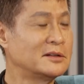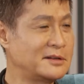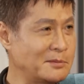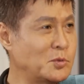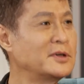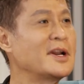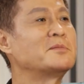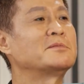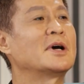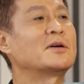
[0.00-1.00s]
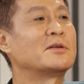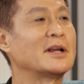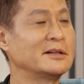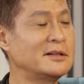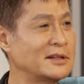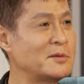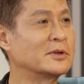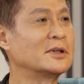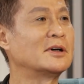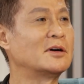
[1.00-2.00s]
từ năm 45 bác hồ đã đưa ra
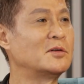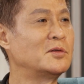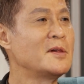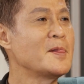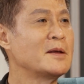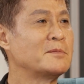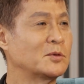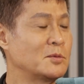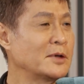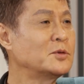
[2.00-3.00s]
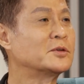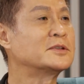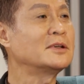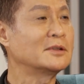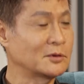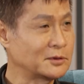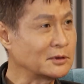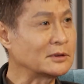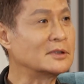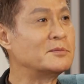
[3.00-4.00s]
một cái câu mặc dù bác hồ trích
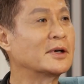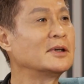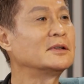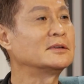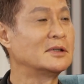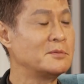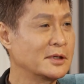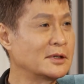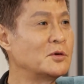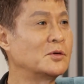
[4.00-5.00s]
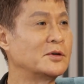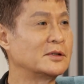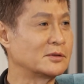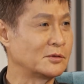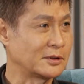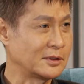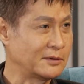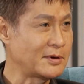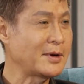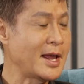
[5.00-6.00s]
từ một cái từ một câu của, của
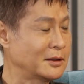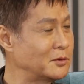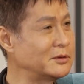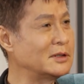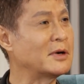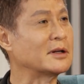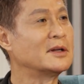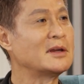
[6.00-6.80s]
hiến pháp khác thôi nhưng mà